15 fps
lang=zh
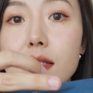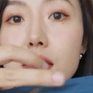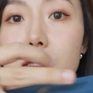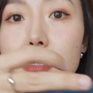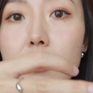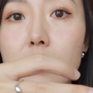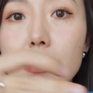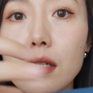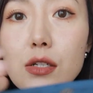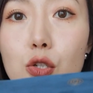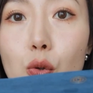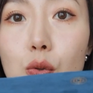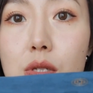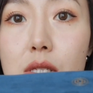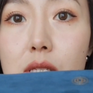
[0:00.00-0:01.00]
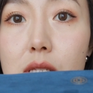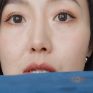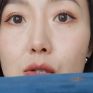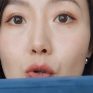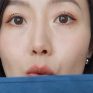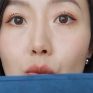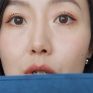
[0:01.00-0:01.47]
色的这种
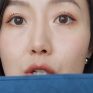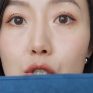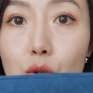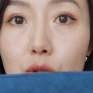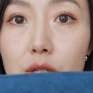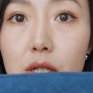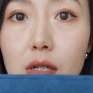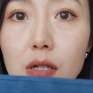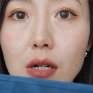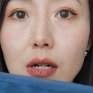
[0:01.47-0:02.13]
丝绒的首饰盒，